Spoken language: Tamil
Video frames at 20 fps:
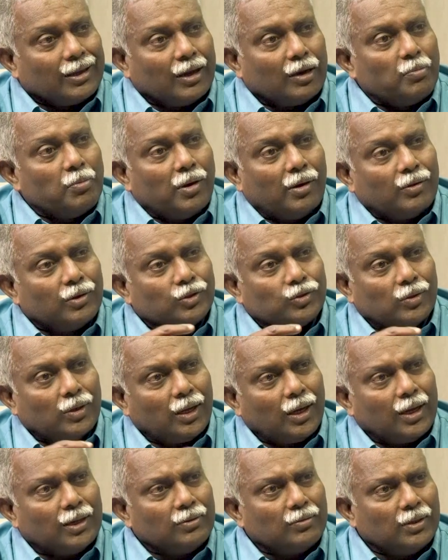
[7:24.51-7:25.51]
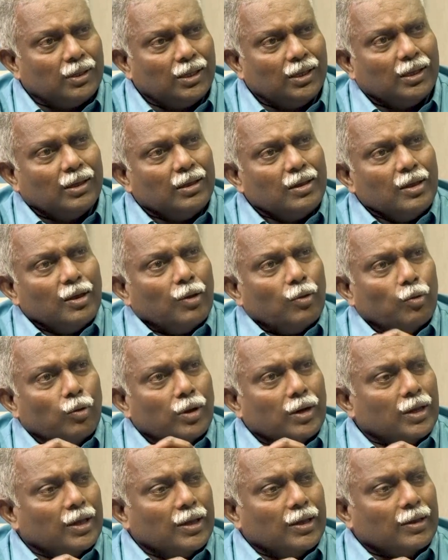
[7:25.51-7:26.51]
கேட்குமோ அவங்க சொன்னாங்க அது வந்து
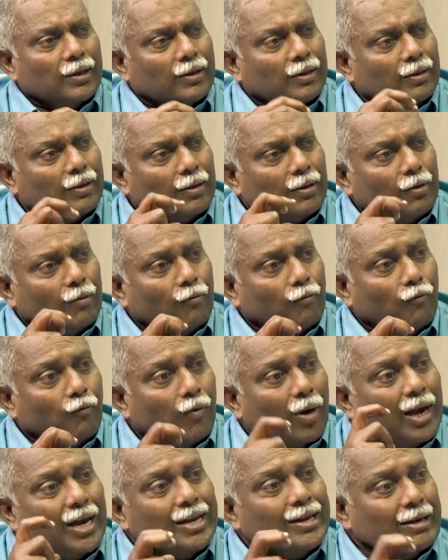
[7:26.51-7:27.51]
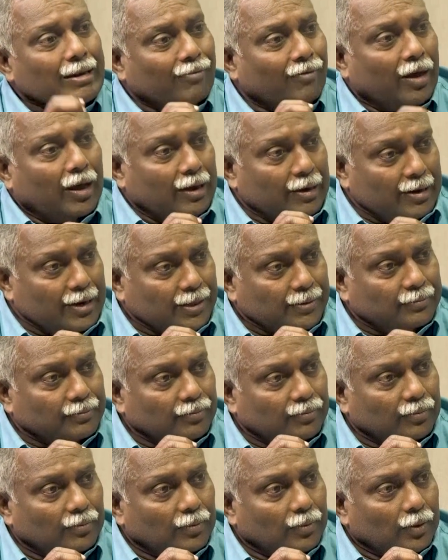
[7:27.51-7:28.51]
ஒரு வலி நிவாரணி
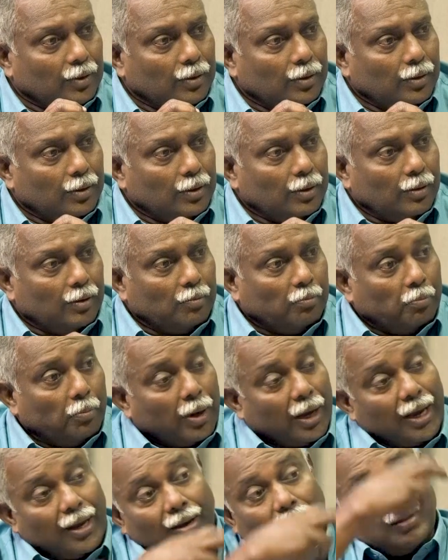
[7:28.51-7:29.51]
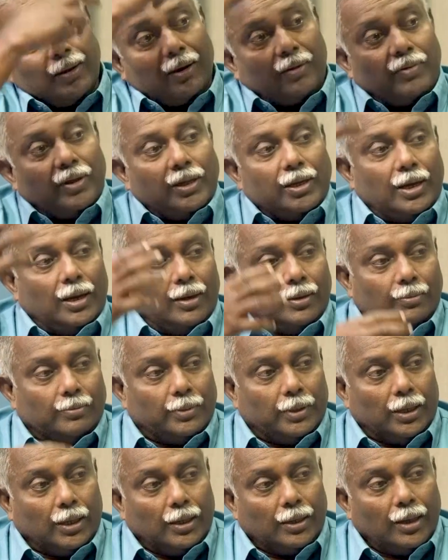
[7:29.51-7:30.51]
பயங்கர வேதனைகள்
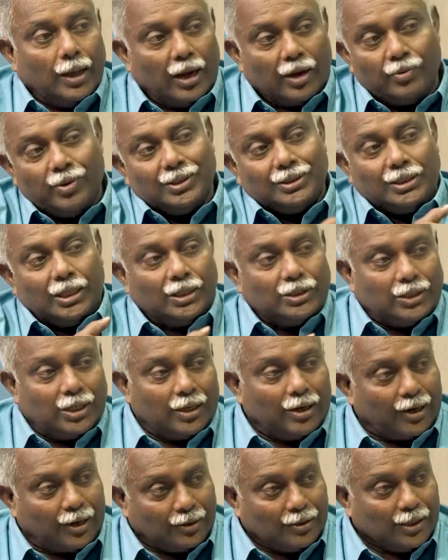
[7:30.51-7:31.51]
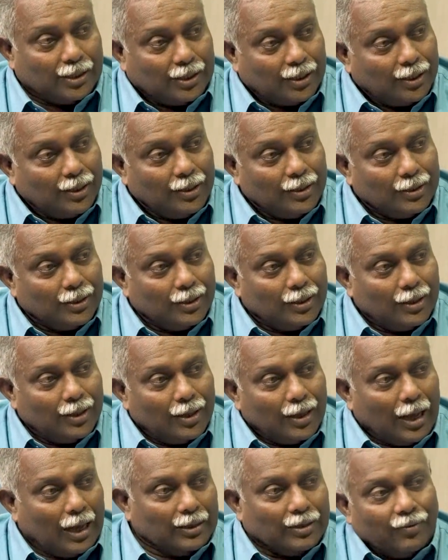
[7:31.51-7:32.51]
இப்போ அறுவை சிகிச்சை நடந்து
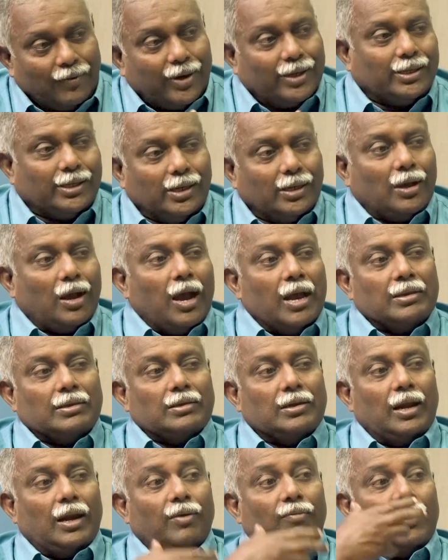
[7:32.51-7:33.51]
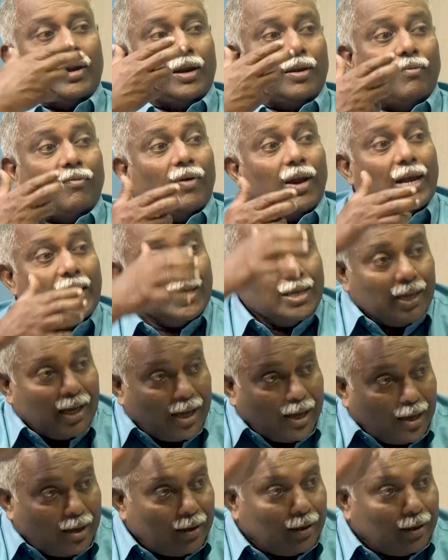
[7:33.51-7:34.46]
அந்த வெட்டு காயத்தினால் வர்ற வலியை